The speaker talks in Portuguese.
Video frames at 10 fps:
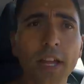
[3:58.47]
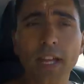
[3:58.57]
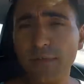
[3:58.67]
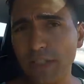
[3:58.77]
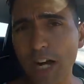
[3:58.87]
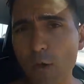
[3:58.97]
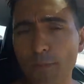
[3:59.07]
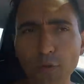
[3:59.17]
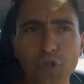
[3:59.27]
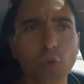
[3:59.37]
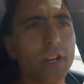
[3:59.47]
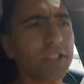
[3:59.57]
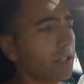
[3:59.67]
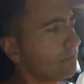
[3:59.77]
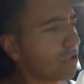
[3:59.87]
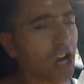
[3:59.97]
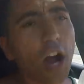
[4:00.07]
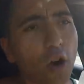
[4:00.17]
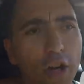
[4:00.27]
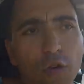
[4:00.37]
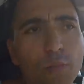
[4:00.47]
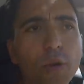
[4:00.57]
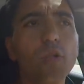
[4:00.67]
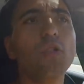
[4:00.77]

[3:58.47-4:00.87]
E vá lá um puxo extra, já agora com o meu